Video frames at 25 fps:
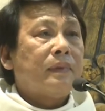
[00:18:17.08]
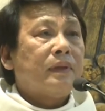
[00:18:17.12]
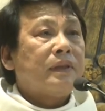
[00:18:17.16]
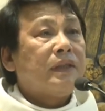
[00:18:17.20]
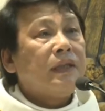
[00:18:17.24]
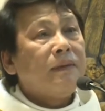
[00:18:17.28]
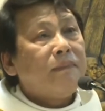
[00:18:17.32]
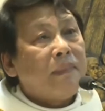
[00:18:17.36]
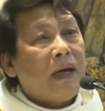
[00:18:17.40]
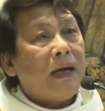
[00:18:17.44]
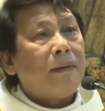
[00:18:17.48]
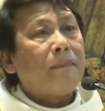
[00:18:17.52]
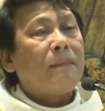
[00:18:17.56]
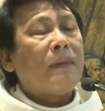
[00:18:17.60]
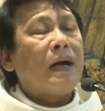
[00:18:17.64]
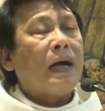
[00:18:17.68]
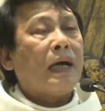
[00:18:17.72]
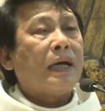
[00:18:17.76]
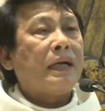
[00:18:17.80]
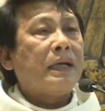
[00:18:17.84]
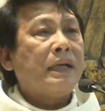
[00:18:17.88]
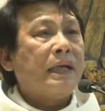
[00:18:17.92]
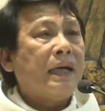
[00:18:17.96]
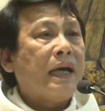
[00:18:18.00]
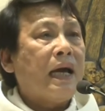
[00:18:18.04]
Xin mẹ
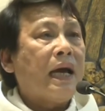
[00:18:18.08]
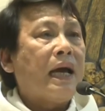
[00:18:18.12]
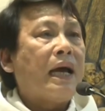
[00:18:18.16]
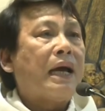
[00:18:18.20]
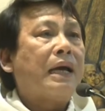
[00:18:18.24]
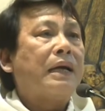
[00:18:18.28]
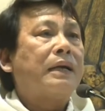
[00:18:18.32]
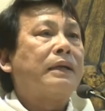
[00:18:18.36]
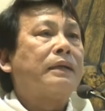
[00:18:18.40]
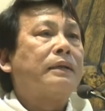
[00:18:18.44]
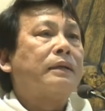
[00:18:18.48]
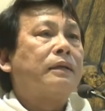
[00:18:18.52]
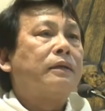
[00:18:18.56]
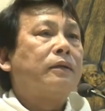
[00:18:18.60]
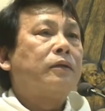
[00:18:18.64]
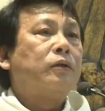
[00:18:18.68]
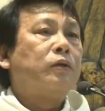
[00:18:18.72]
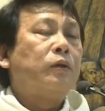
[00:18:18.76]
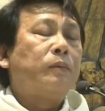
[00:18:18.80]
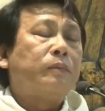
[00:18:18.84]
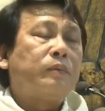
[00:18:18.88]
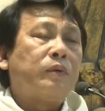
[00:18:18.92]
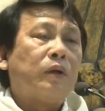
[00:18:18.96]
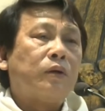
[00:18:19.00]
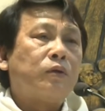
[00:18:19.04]
Maria
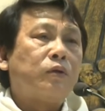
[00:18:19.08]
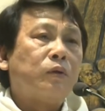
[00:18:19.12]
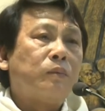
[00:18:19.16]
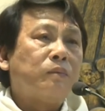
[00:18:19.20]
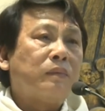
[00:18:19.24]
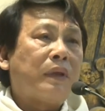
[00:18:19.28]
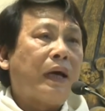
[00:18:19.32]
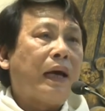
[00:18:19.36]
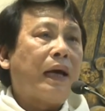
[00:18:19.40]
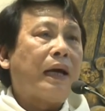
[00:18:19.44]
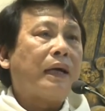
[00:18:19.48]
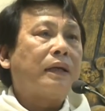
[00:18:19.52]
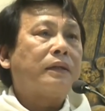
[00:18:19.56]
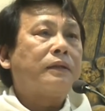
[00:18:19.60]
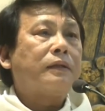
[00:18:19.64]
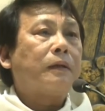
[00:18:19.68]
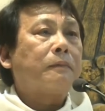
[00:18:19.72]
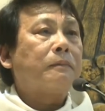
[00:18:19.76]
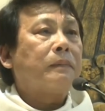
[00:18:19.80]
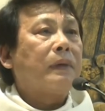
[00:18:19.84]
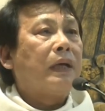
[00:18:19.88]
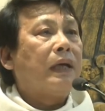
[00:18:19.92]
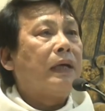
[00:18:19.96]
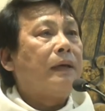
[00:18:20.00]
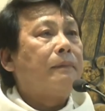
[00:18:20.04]
giúp cho chúng ta
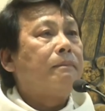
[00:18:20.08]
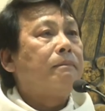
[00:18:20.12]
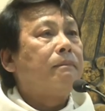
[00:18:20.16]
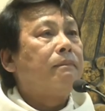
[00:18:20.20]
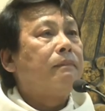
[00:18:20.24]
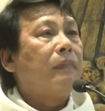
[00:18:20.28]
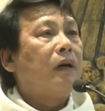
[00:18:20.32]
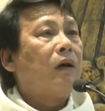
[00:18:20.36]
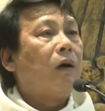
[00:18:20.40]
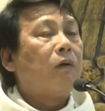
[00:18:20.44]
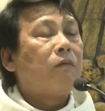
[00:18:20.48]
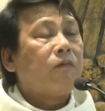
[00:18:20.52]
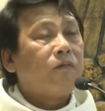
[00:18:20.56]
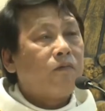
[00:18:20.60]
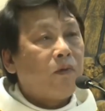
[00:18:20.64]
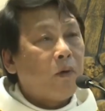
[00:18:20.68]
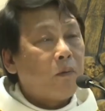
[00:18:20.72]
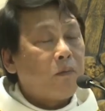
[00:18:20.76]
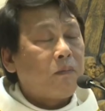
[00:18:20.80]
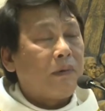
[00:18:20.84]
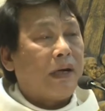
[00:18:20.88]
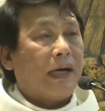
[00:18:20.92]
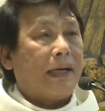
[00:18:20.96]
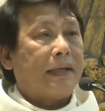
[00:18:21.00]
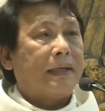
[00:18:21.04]
trong đêm hồng
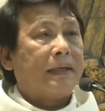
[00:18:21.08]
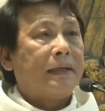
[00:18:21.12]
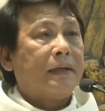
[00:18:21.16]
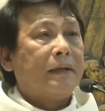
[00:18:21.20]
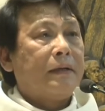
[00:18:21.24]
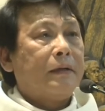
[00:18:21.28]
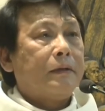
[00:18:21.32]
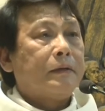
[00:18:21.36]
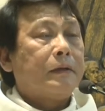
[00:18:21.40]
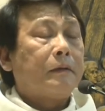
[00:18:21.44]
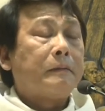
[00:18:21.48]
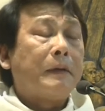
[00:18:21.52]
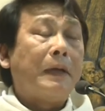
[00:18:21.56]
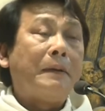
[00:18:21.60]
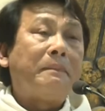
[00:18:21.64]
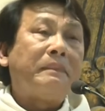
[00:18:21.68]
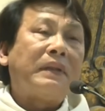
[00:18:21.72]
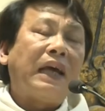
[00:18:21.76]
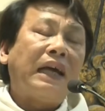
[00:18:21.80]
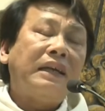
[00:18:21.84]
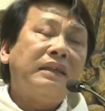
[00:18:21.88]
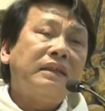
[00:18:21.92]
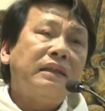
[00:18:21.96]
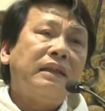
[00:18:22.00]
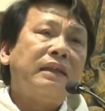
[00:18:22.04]
phúc này, trong đêm
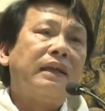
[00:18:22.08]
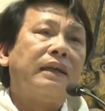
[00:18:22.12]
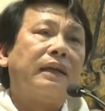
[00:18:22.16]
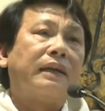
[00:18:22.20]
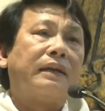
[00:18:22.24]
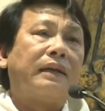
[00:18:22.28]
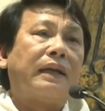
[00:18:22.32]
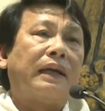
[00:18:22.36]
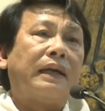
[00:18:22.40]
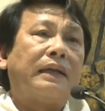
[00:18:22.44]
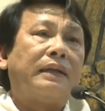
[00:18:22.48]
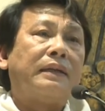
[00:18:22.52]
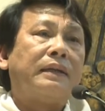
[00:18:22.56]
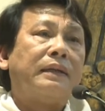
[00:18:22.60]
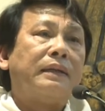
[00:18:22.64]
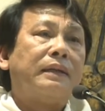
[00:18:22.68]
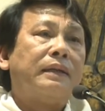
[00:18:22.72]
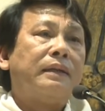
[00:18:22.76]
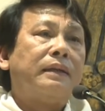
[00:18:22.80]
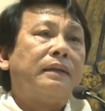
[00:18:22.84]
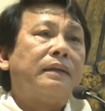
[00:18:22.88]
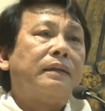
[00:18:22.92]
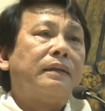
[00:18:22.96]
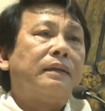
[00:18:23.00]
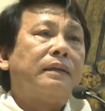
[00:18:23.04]
thánh thiện này
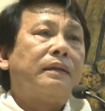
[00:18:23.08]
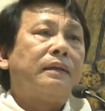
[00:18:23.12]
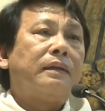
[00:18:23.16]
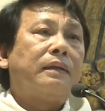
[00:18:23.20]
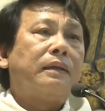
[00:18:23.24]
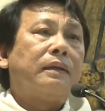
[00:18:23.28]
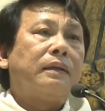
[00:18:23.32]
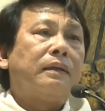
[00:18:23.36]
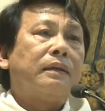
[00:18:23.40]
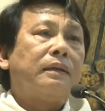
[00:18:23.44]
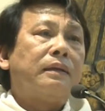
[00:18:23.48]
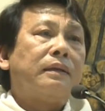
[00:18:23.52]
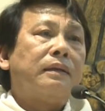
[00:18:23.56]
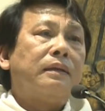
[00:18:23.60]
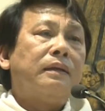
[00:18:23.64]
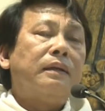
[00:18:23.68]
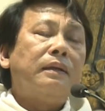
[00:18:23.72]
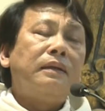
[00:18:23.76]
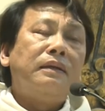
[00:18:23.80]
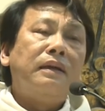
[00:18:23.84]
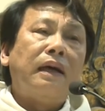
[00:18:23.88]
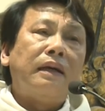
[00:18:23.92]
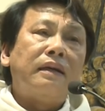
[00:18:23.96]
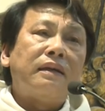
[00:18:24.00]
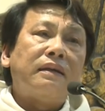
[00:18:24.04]

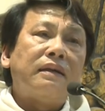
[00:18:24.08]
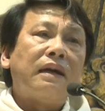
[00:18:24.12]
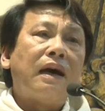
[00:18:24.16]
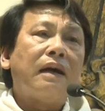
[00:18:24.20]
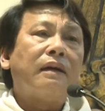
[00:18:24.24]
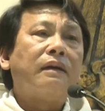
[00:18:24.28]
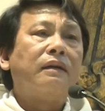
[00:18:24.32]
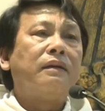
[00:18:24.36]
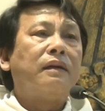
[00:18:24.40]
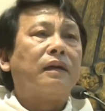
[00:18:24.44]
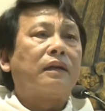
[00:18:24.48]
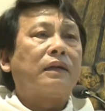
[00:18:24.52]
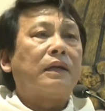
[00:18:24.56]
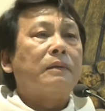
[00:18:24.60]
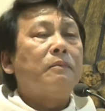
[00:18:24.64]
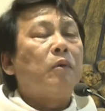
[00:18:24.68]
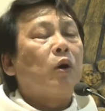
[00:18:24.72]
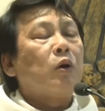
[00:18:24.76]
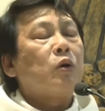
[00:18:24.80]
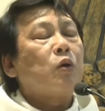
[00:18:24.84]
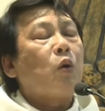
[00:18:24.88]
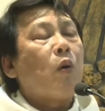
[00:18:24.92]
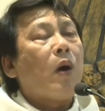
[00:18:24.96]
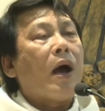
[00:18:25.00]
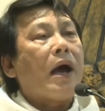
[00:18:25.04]
nhận ra được cái
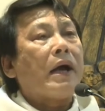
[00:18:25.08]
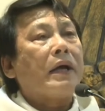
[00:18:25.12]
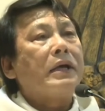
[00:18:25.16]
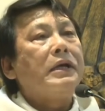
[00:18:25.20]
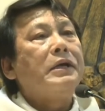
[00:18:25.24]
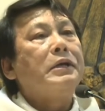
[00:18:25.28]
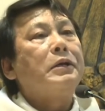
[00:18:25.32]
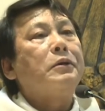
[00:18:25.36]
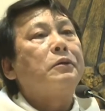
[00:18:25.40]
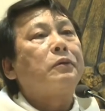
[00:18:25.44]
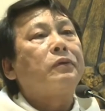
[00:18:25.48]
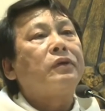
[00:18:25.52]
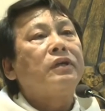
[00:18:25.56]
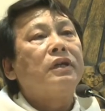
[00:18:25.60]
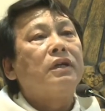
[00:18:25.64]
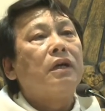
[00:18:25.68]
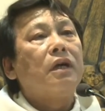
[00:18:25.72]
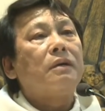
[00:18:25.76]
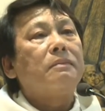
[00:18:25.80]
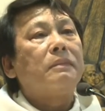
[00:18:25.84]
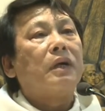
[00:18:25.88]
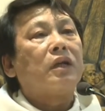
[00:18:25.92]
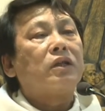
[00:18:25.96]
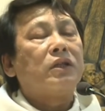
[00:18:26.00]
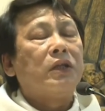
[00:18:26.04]
món quà yêu
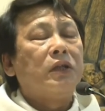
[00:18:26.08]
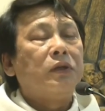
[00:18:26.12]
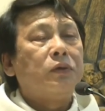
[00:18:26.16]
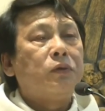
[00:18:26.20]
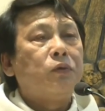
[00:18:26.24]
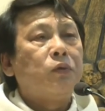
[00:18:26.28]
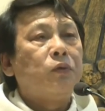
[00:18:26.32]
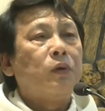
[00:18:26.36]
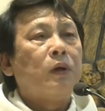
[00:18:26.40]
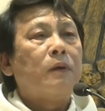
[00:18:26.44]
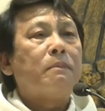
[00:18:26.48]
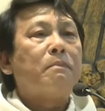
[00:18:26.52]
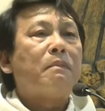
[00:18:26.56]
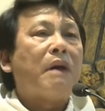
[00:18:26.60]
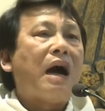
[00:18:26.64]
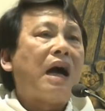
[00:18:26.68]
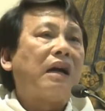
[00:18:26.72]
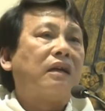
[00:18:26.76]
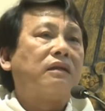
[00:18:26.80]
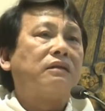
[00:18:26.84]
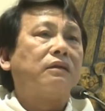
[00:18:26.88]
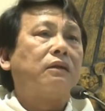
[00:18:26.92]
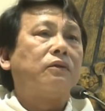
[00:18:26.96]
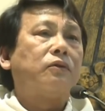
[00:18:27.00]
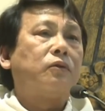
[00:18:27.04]
thương mà Thiên Chúa
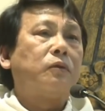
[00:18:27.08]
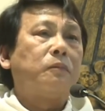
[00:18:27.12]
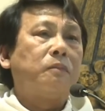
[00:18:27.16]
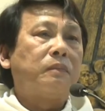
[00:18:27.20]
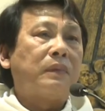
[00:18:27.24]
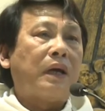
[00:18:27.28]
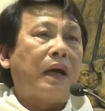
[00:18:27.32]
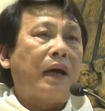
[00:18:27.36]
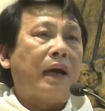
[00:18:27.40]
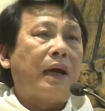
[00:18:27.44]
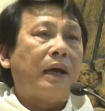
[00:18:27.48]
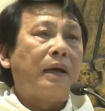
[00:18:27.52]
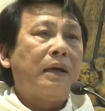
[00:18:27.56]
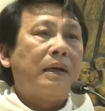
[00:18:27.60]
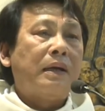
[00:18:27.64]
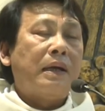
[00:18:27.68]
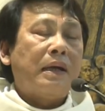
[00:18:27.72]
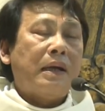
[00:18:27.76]
ban cho chúng ta.